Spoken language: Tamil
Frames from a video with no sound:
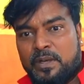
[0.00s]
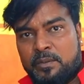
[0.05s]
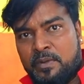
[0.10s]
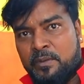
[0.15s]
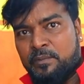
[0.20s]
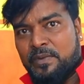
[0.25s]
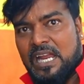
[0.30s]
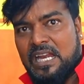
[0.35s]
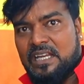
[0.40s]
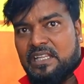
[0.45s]

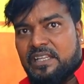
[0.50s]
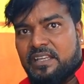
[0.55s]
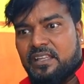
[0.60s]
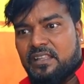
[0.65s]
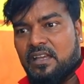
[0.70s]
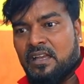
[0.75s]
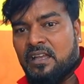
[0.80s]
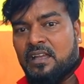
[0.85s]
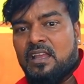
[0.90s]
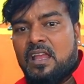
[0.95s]
ப்ரீமியம் கேட்டகரி
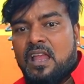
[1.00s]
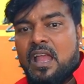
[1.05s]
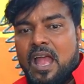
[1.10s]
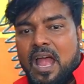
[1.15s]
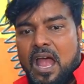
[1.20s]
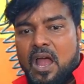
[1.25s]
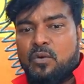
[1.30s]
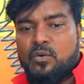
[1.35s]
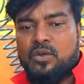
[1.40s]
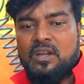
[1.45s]
தான்
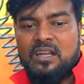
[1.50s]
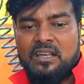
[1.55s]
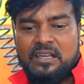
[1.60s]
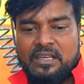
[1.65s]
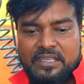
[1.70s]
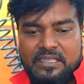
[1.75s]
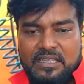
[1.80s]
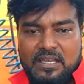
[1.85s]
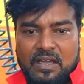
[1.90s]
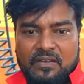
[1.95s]
அவங்களால
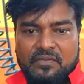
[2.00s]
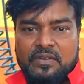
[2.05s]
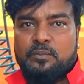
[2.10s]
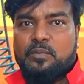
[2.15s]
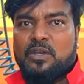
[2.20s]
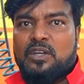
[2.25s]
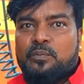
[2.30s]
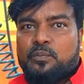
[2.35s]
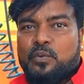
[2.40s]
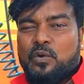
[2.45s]
நான் இதை அஃபோர்ட்
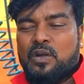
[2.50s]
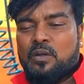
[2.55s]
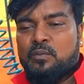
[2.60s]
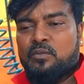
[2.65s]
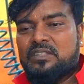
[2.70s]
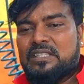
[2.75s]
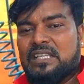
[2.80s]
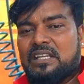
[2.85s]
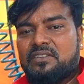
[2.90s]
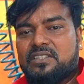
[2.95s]
பண்ணி
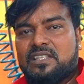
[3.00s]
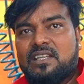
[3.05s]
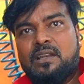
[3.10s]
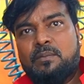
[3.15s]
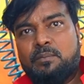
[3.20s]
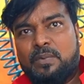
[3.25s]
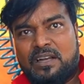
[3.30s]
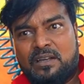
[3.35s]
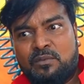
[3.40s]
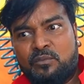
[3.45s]
போடும்போது சில
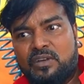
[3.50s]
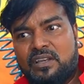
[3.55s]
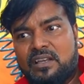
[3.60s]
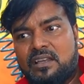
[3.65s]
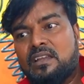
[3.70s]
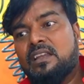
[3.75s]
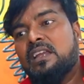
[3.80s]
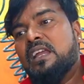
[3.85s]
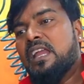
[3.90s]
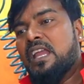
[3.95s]
விஷயம்லாம் பண்ண
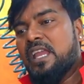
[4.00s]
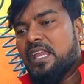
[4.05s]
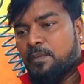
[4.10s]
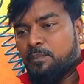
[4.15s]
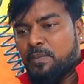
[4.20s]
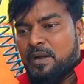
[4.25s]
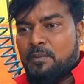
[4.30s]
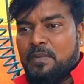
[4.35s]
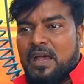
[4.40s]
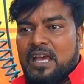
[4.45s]
முடியல
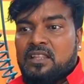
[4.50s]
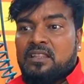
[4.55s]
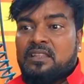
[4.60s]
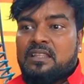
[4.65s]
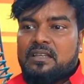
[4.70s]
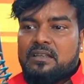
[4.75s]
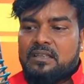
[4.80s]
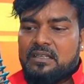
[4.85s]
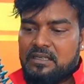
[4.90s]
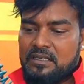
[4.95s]
இப்போ நம்ம
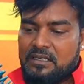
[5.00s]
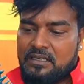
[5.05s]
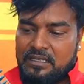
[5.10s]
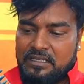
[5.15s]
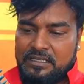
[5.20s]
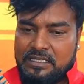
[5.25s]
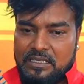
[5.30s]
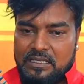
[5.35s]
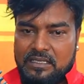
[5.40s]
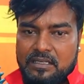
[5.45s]
அந்த
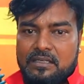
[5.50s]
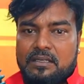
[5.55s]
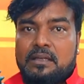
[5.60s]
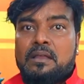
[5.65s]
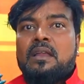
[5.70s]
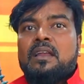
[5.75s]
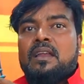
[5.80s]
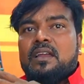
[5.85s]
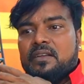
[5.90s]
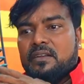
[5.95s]
இதில்
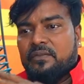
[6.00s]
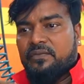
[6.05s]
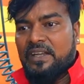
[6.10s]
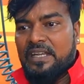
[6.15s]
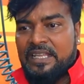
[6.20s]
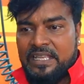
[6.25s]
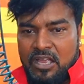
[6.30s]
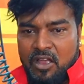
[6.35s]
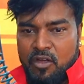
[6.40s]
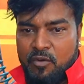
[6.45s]

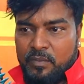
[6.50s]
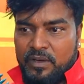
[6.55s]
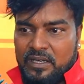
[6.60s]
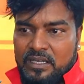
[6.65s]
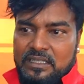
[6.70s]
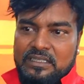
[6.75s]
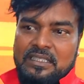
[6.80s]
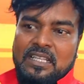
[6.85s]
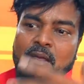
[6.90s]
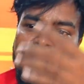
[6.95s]
ஃபில்லிங் ஆகாமல்
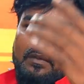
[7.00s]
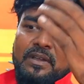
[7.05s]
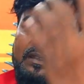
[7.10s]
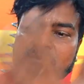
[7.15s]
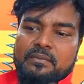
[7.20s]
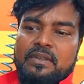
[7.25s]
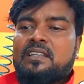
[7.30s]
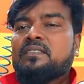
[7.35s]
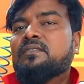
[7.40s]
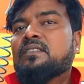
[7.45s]
இருக்கிறத நம்ம
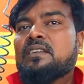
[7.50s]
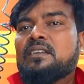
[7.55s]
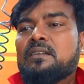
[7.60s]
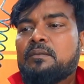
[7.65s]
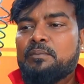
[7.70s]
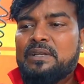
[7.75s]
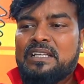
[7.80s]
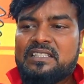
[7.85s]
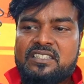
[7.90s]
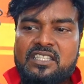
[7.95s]
பெல்ட்
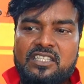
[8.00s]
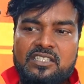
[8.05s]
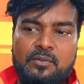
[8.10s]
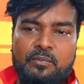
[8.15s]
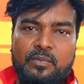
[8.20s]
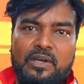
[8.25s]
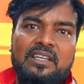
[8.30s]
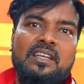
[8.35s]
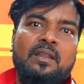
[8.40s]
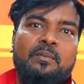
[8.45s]
பெல்ட்
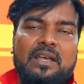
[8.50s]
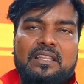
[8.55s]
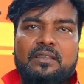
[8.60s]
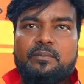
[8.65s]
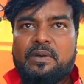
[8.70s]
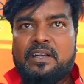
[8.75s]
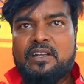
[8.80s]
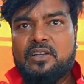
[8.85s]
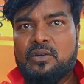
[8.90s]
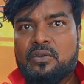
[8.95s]
சிஸ்டம் பண்ணி நம்ம அதை
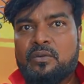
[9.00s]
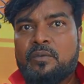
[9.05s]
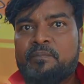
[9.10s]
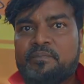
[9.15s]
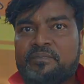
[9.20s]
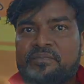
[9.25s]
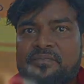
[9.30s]
பண்ணுறோம்